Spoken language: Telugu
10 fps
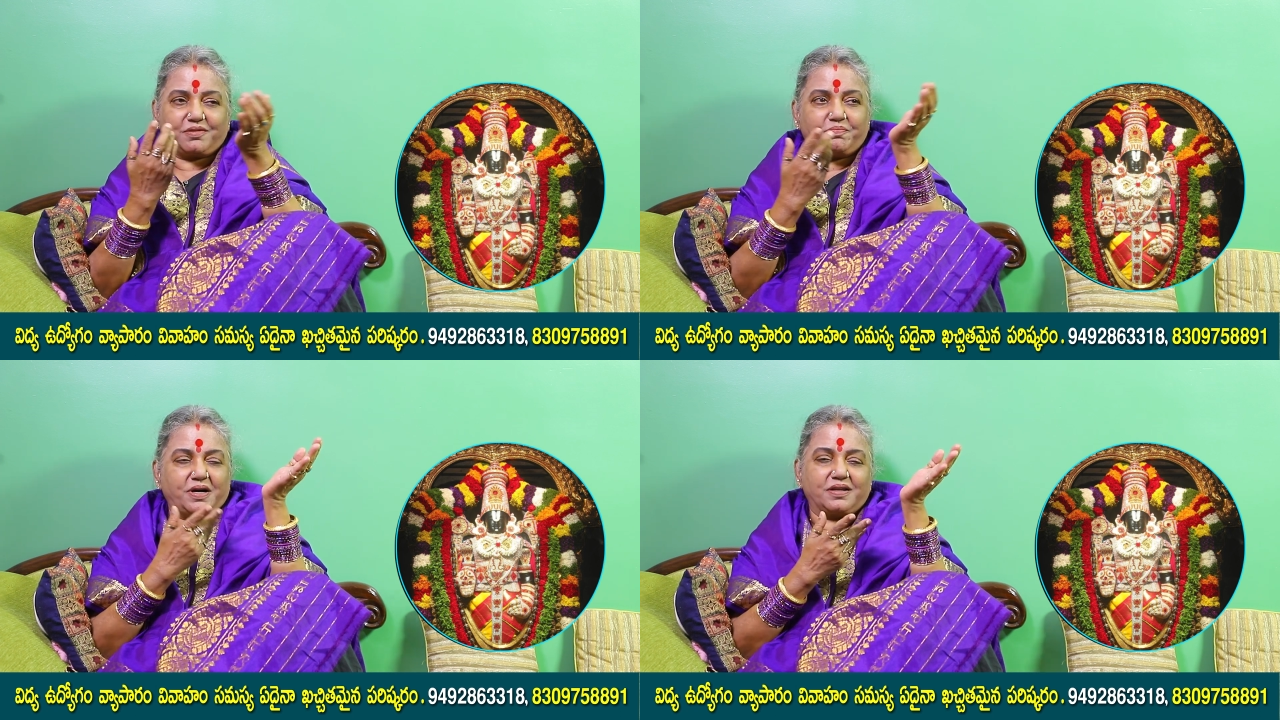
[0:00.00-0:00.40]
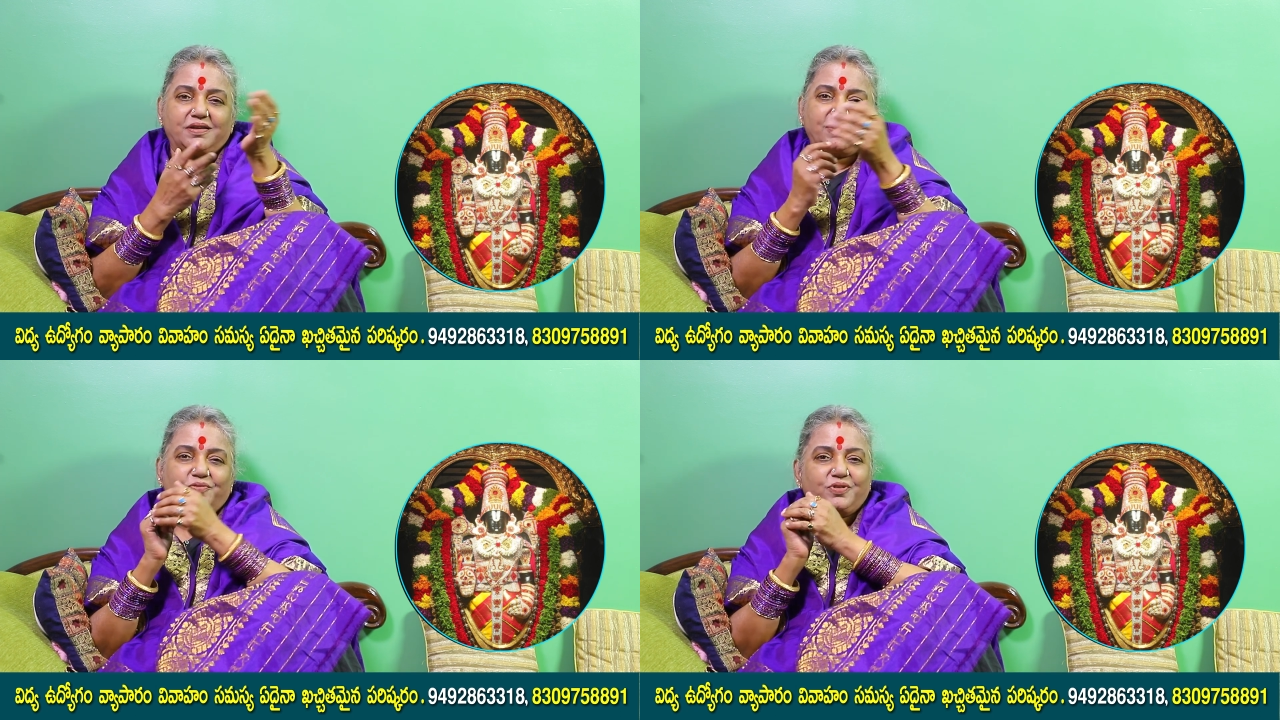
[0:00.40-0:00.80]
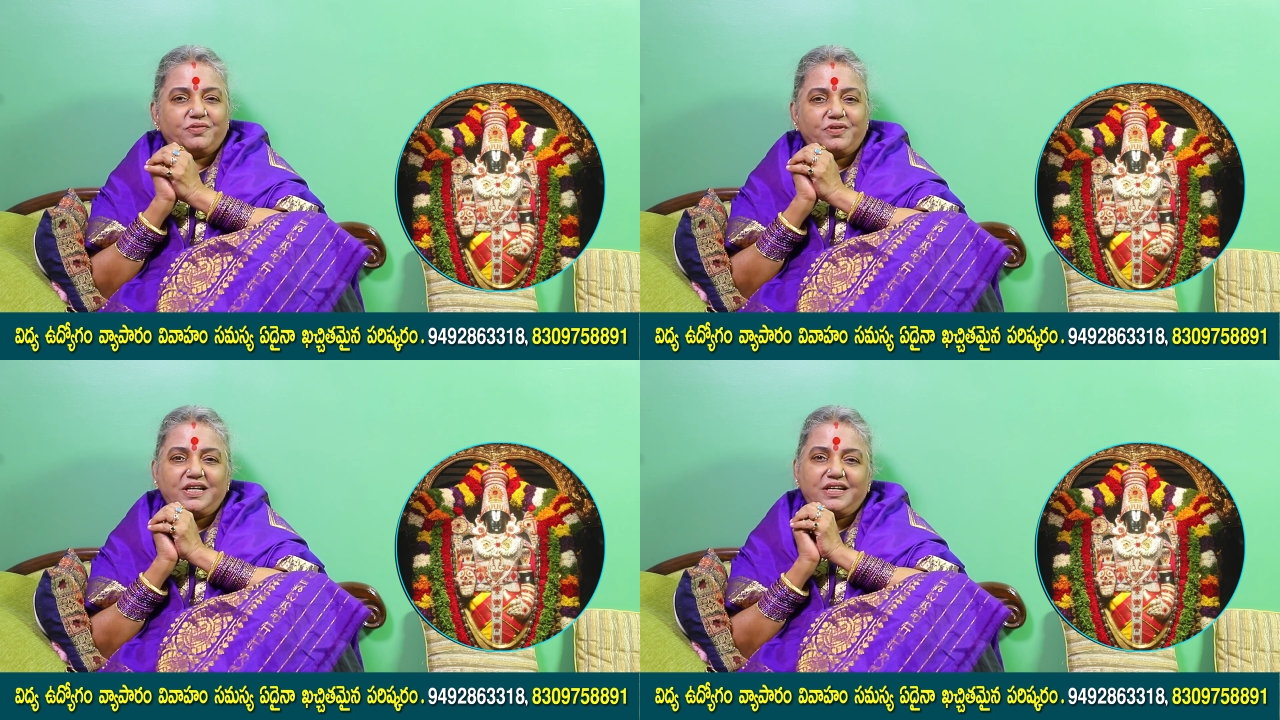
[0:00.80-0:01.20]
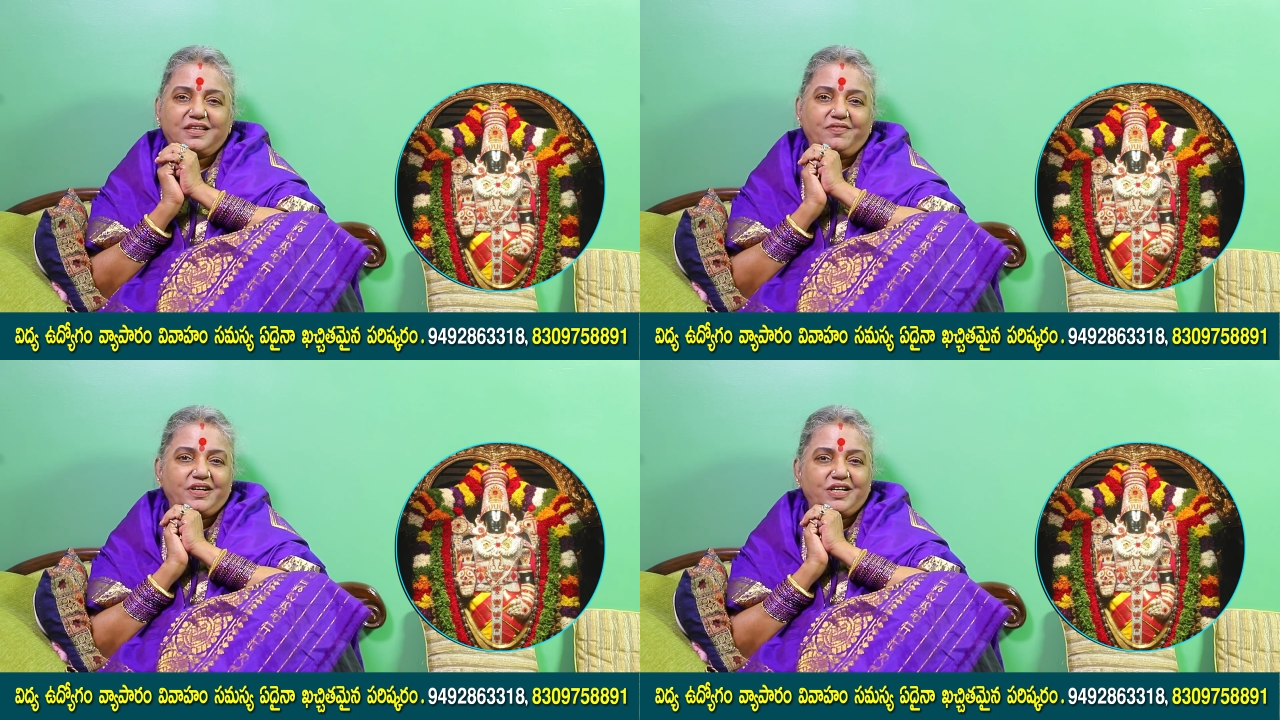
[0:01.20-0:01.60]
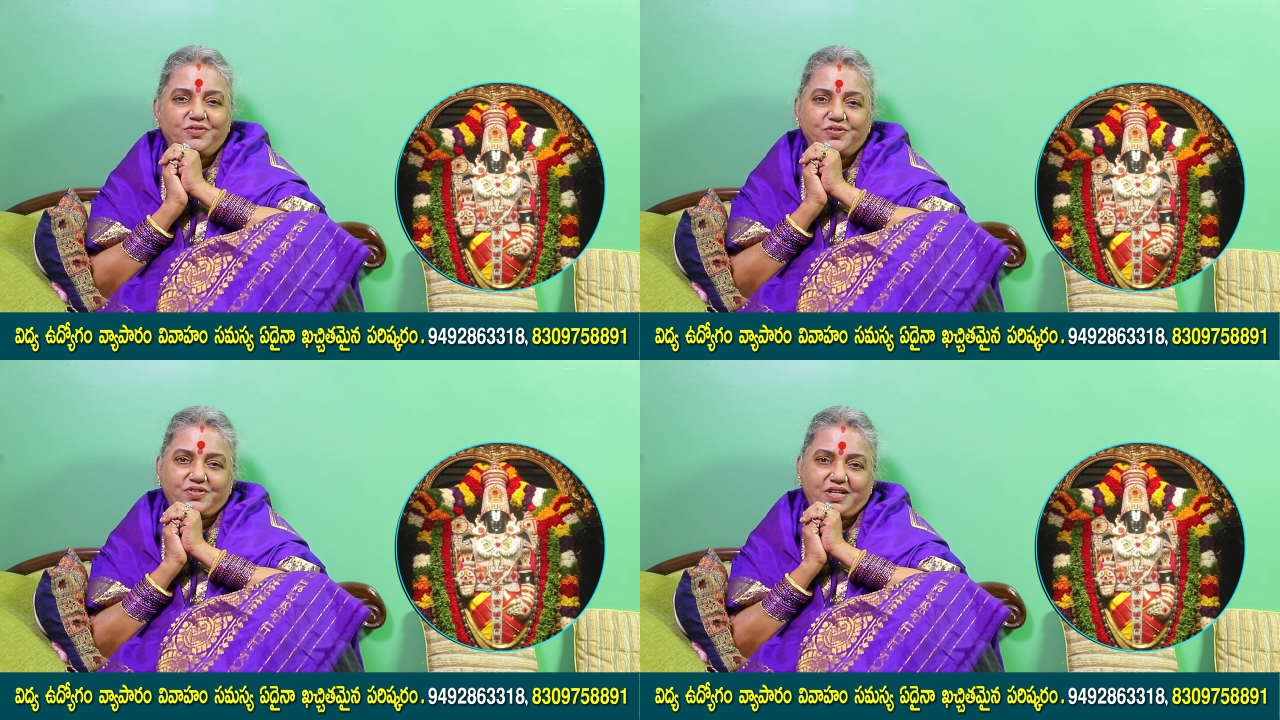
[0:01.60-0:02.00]
నాకు పార్టీ ఉంది వెళ్ళి
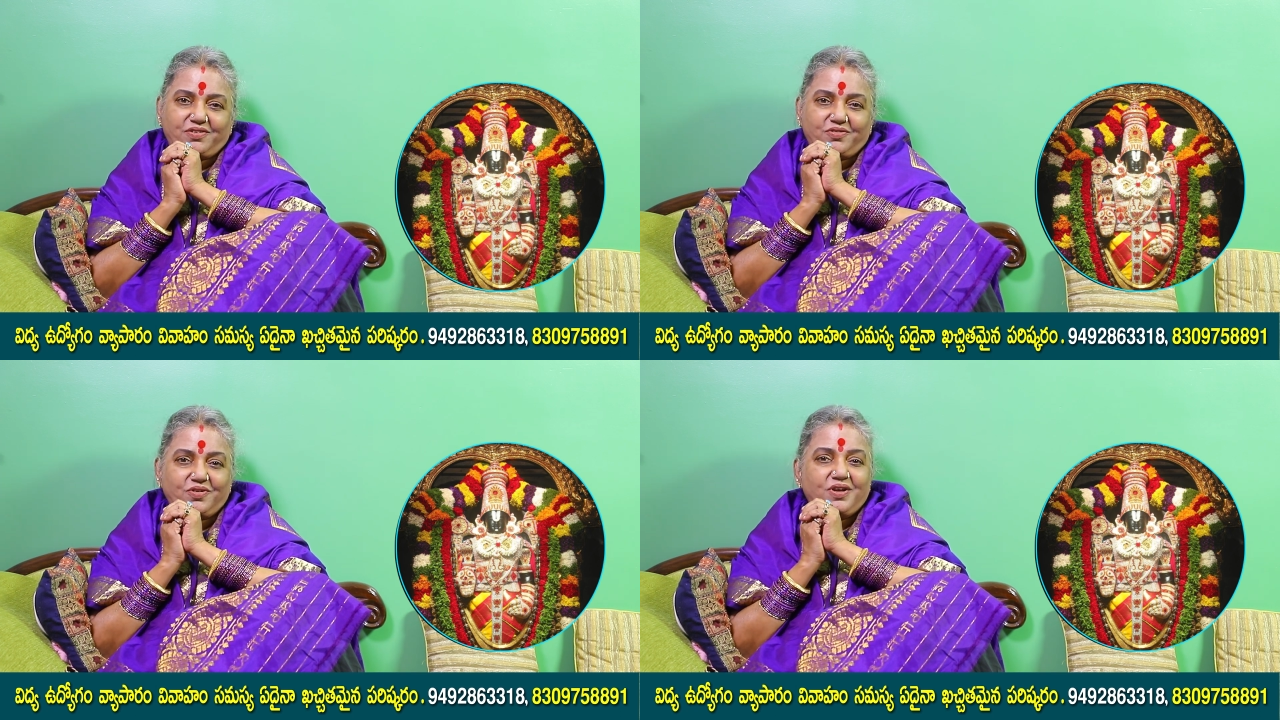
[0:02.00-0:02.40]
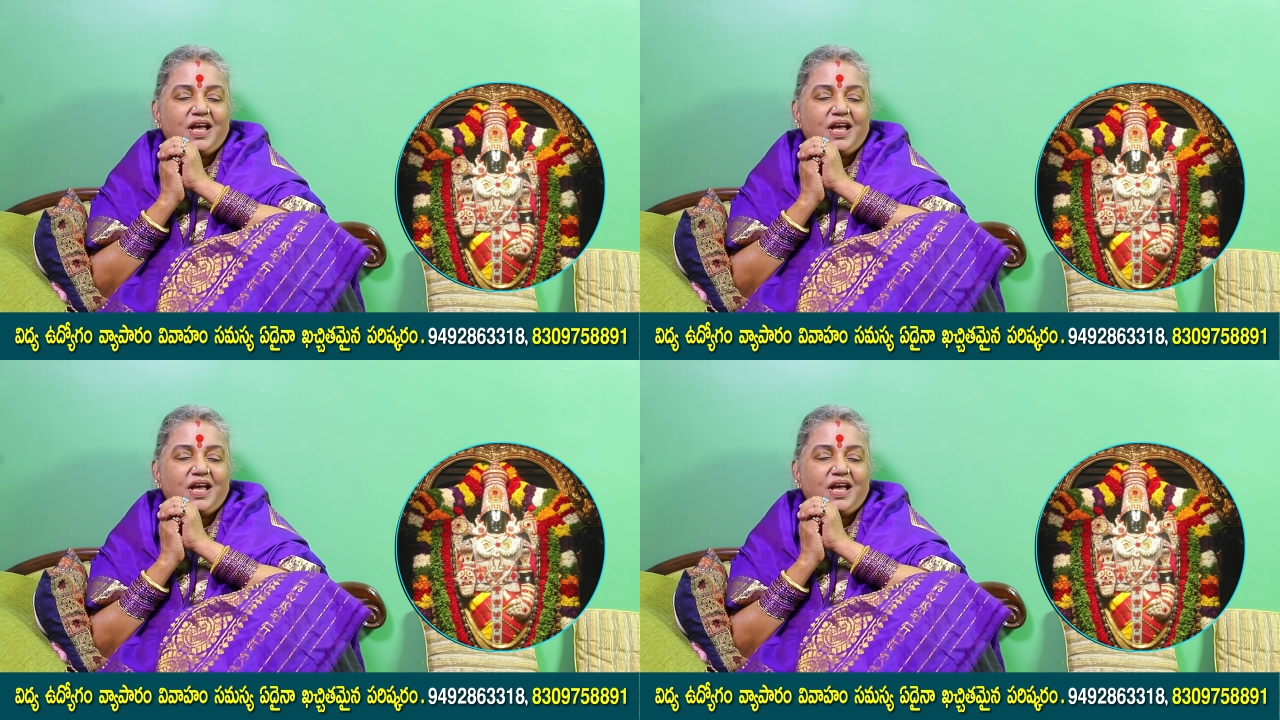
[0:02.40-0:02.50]
వెళ్ళి వస్తాను